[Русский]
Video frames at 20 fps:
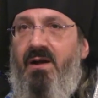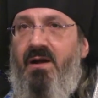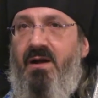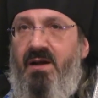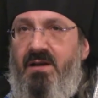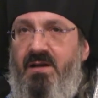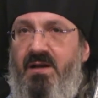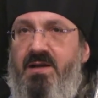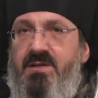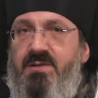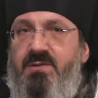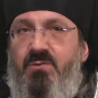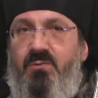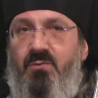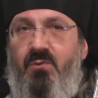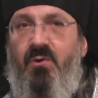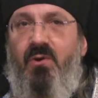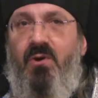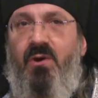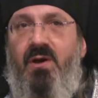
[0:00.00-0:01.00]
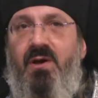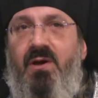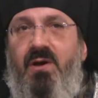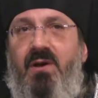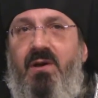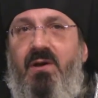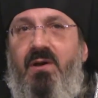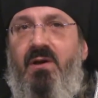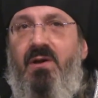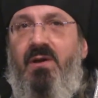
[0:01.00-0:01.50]
как раз то
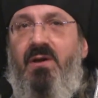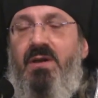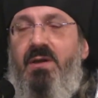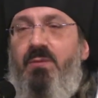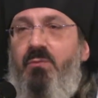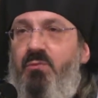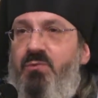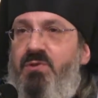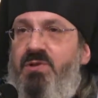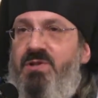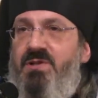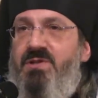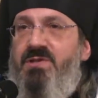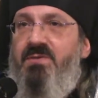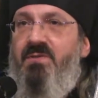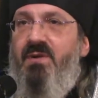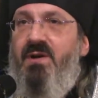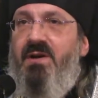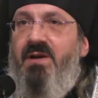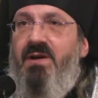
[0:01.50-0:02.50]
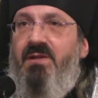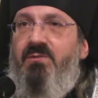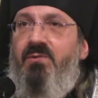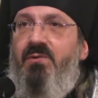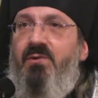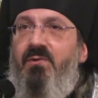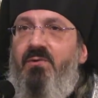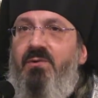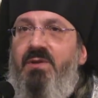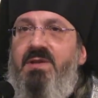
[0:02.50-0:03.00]
имущество,
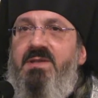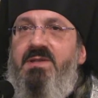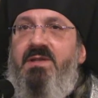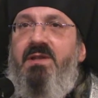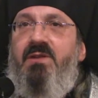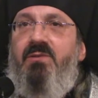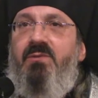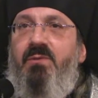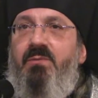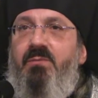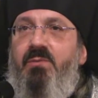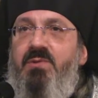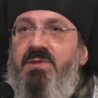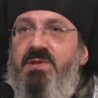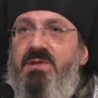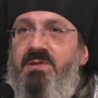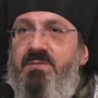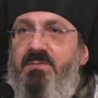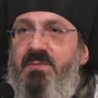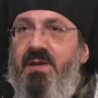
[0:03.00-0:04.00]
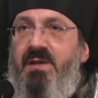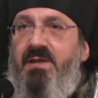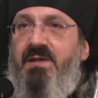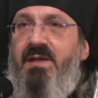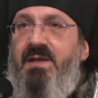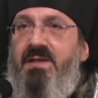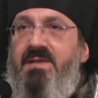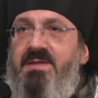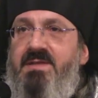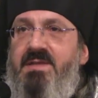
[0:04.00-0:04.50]
которое он наследует после
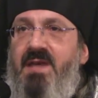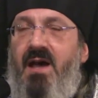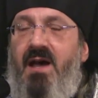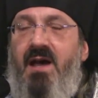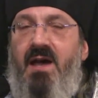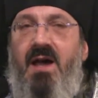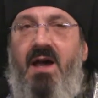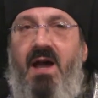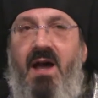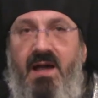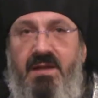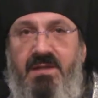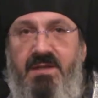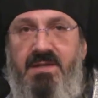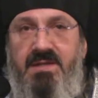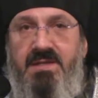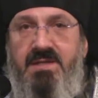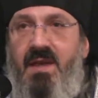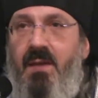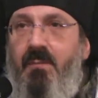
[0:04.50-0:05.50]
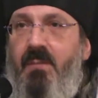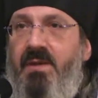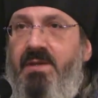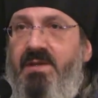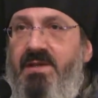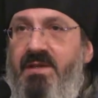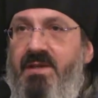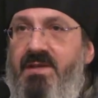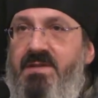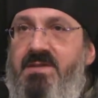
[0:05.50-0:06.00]
смерти отца, а не сам
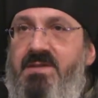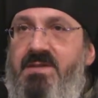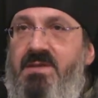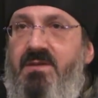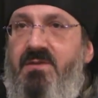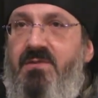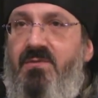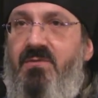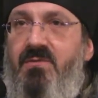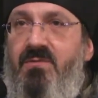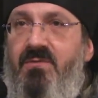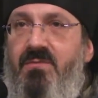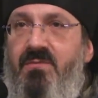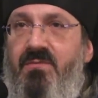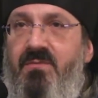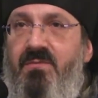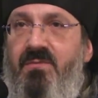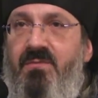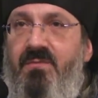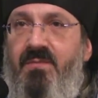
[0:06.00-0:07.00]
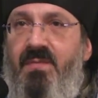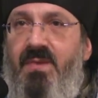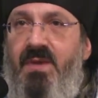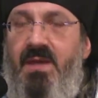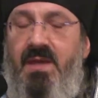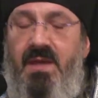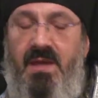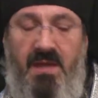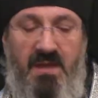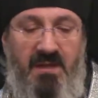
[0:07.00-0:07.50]
отец.
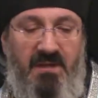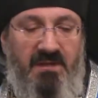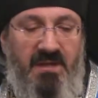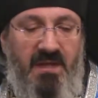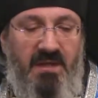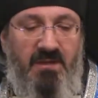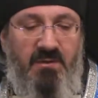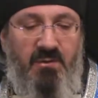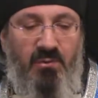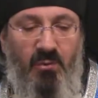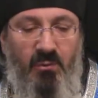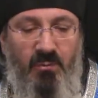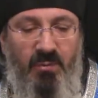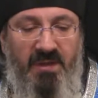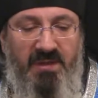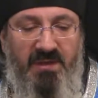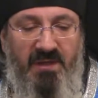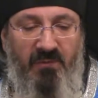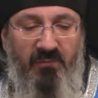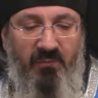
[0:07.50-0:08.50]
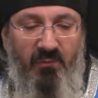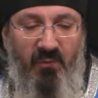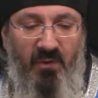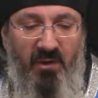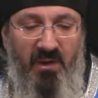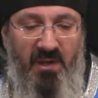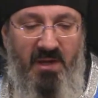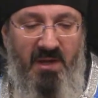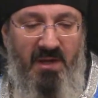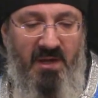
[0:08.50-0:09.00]
Да и кроме того,
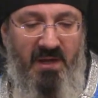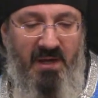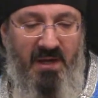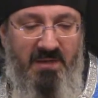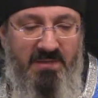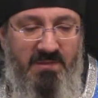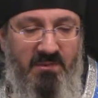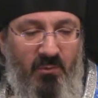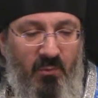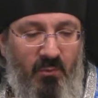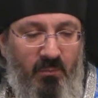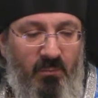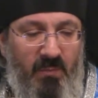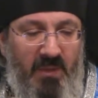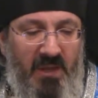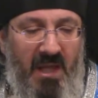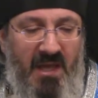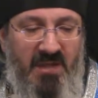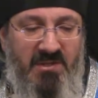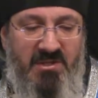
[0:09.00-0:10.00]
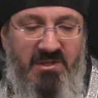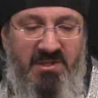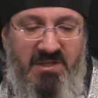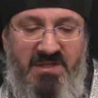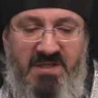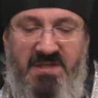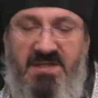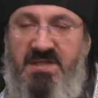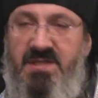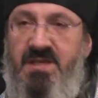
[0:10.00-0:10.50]
раз он
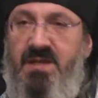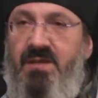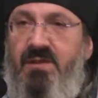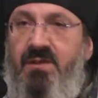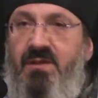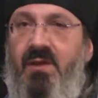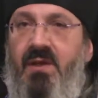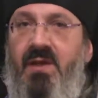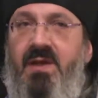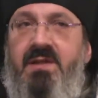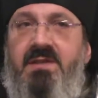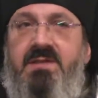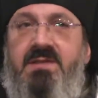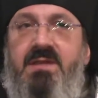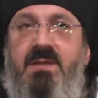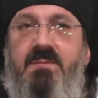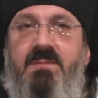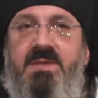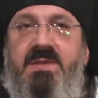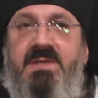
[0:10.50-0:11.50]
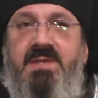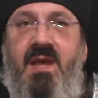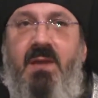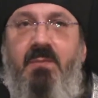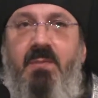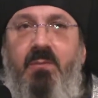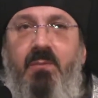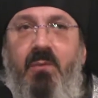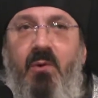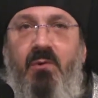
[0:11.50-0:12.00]
младший сын, тем
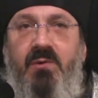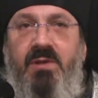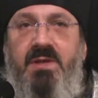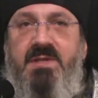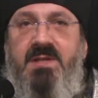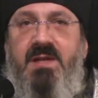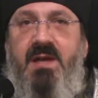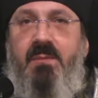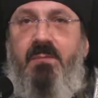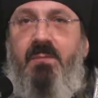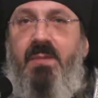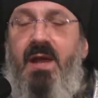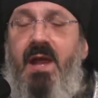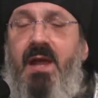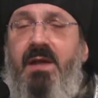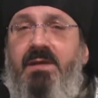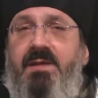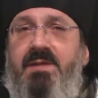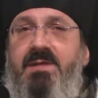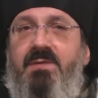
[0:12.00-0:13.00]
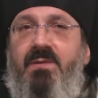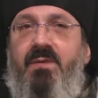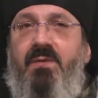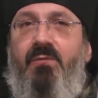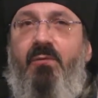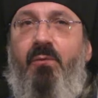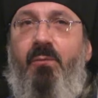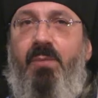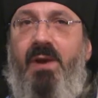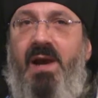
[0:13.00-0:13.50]
самым он оскорбляет и
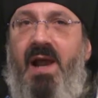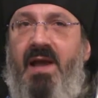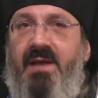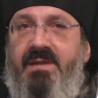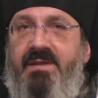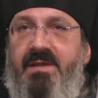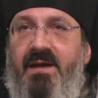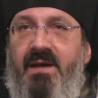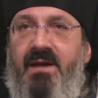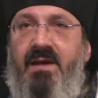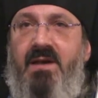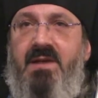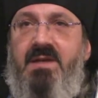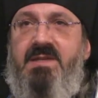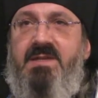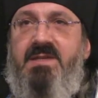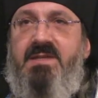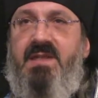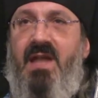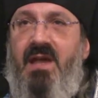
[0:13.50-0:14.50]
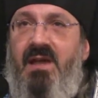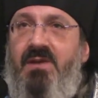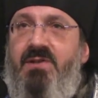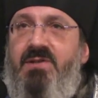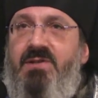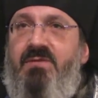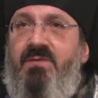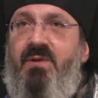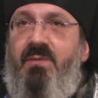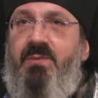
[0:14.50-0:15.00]
своего брата
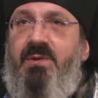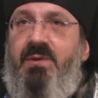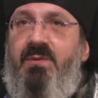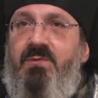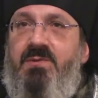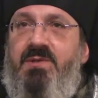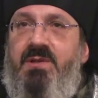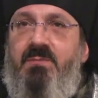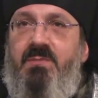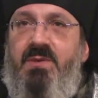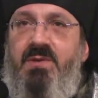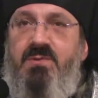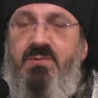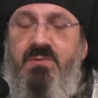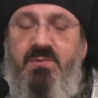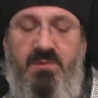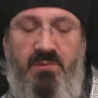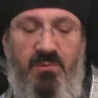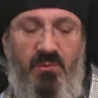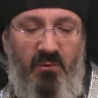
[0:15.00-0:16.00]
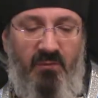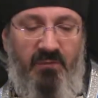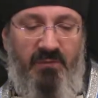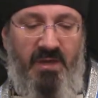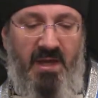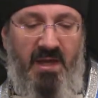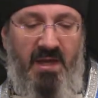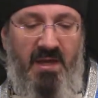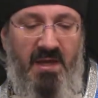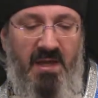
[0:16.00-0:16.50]
старшего, потому что,
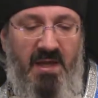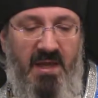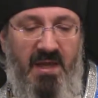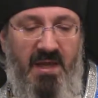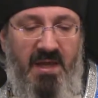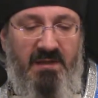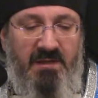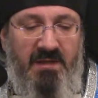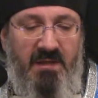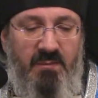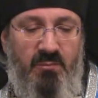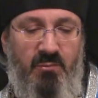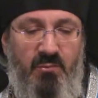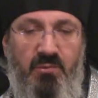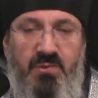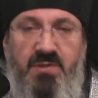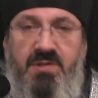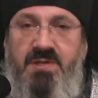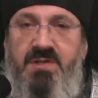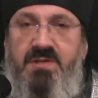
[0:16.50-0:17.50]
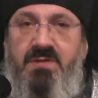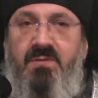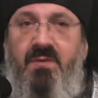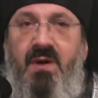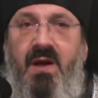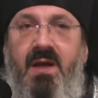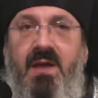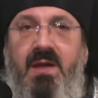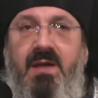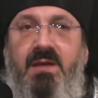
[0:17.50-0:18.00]
безусловно, это
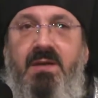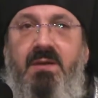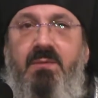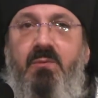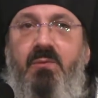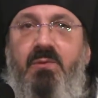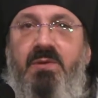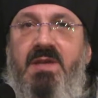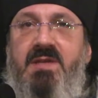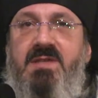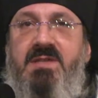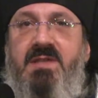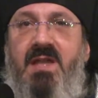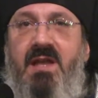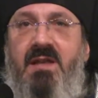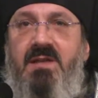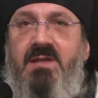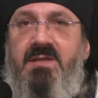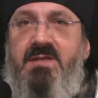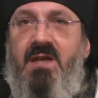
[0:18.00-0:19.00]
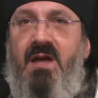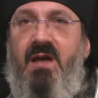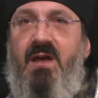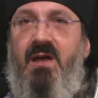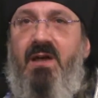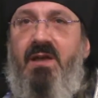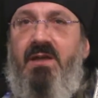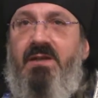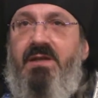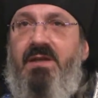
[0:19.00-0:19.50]
имущество – ему достанется
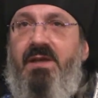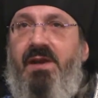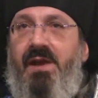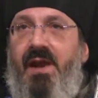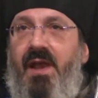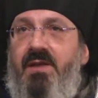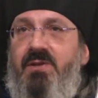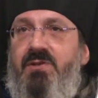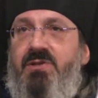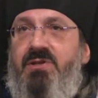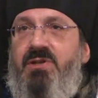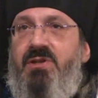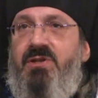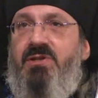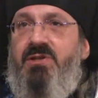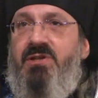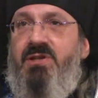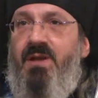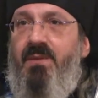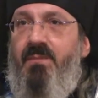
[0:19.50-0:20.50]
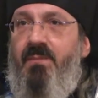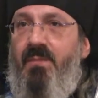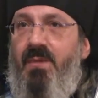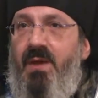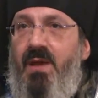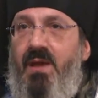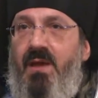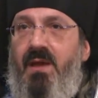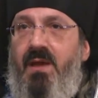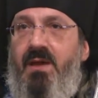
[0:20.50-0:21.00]
не раньше, чем
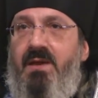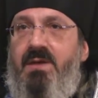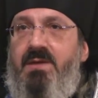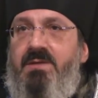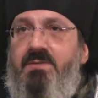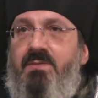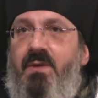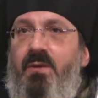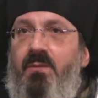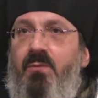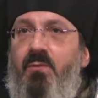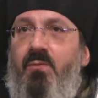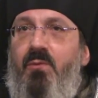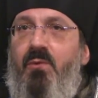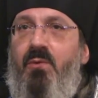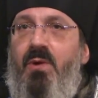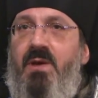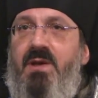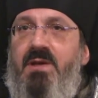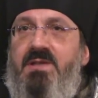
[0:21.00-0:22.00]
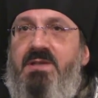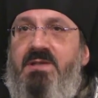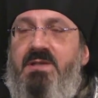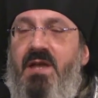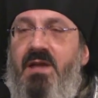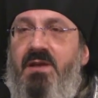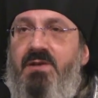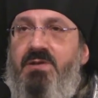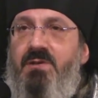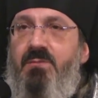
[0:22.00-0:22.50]
своему
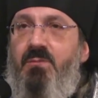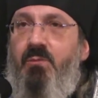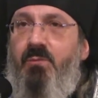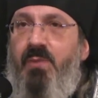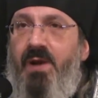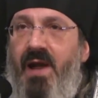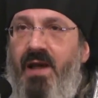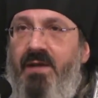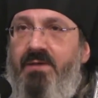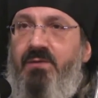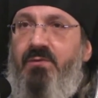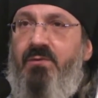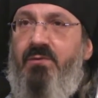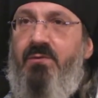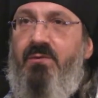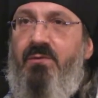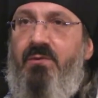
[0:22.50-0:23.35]
старшему брату.